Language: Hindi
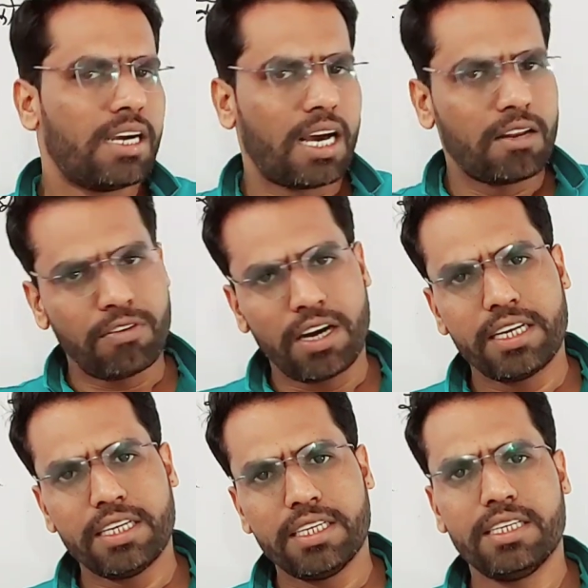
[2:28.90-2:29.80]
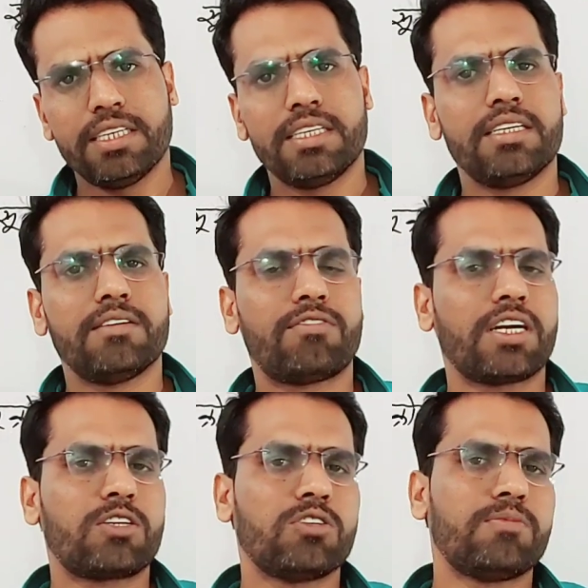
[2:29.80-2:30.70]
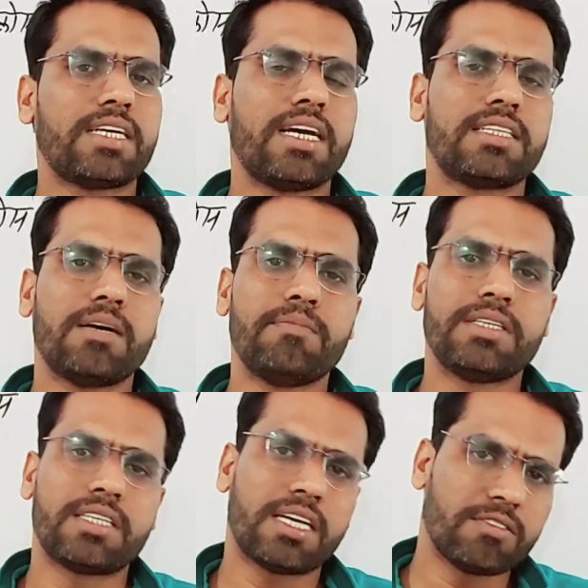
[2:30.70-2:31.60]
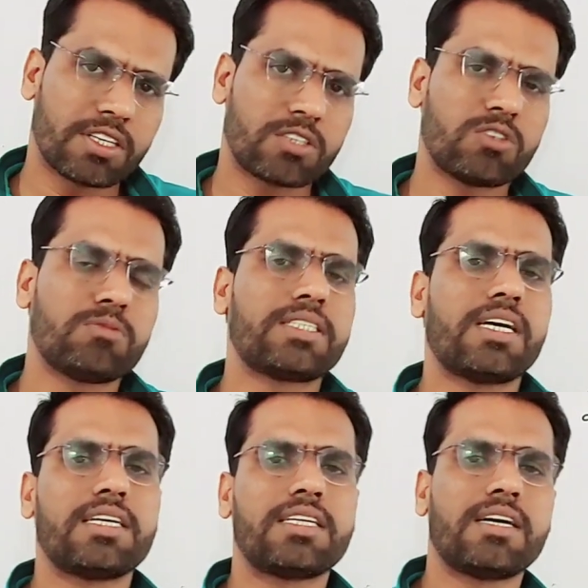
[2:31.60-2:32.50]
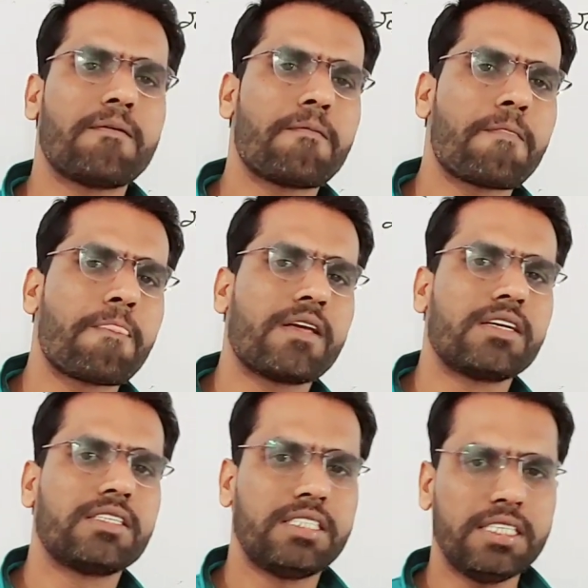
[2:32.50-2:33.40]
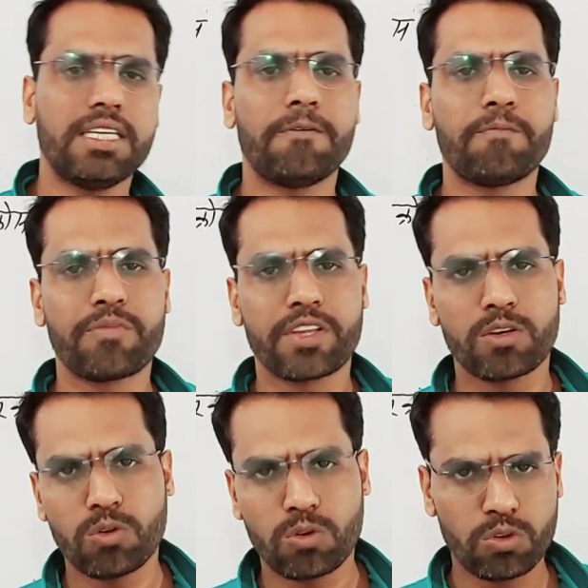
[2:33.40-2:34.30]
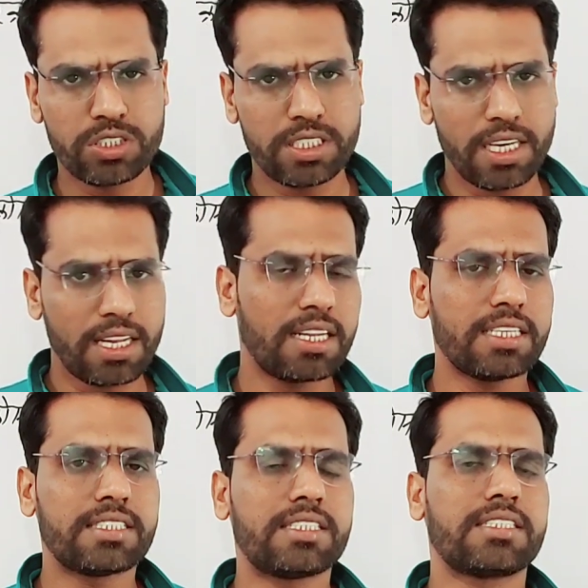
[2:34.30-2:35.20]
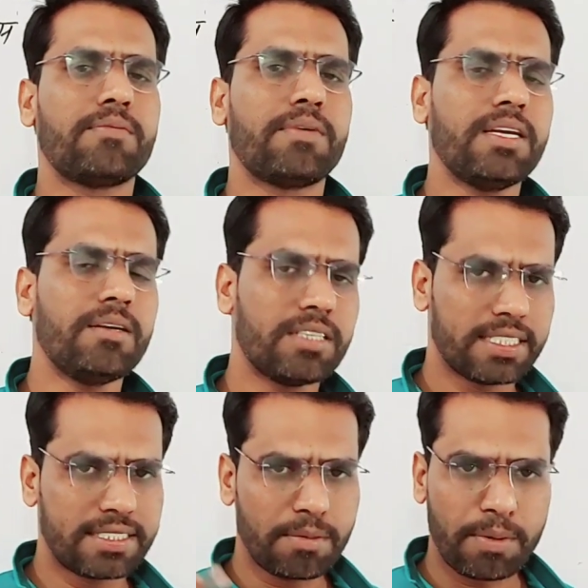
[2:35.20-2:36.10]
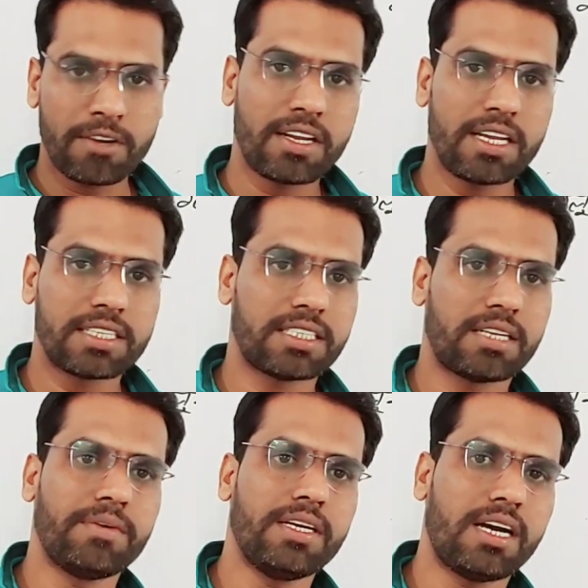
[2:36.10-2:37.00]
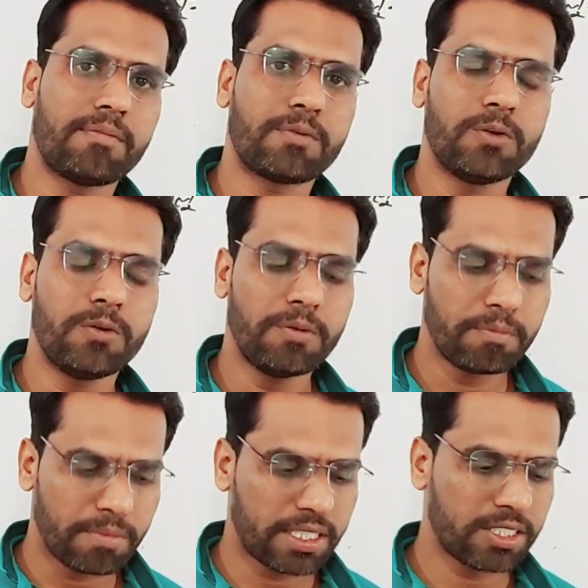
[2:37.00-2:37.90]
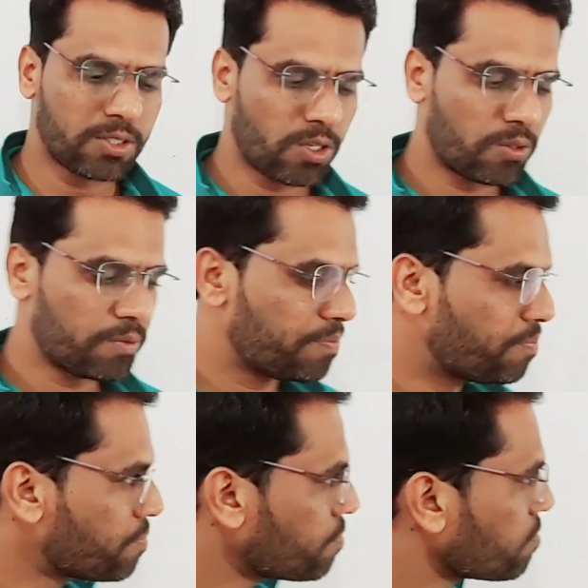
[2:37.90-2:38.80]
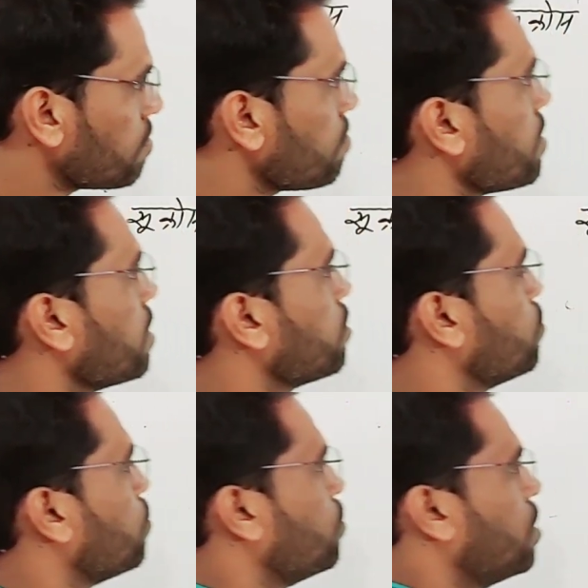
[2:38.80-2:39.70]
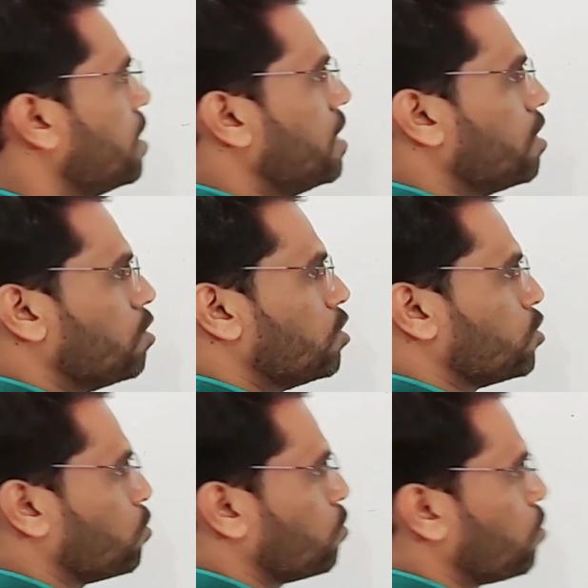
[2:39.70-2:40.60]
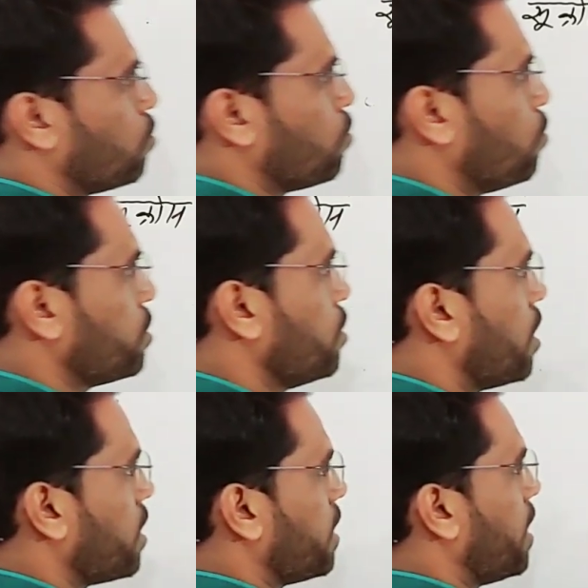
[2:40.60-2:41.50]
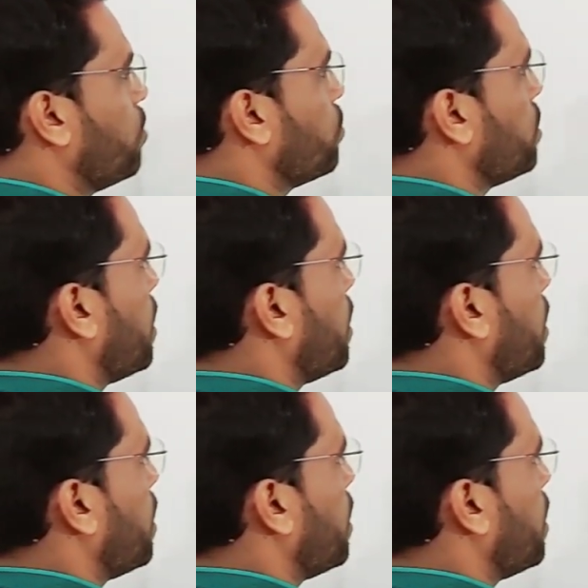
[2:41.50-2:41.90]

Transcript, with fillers: अल्फ़ा डी फ्रक्टोज बताया था बीटा डी फ्रक्टोज बताया था ठीक है ग्लूकोज की अलग अलग स्ट्रक्चर में इससे पहले वाले लेक्चर में आपको बता चुका हूँ तो शुक्र ग्लूकोज की इकाई होती है